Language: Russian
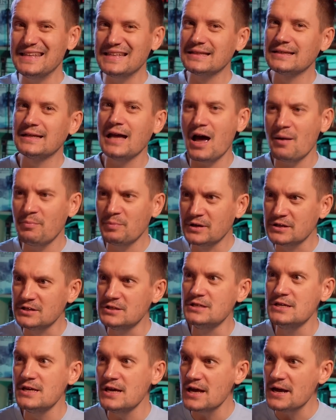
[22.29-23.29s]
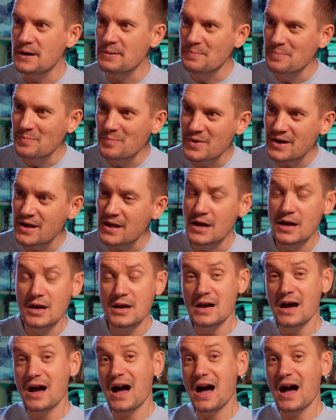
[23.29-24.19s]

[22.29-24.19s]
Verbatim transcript: этап, где мы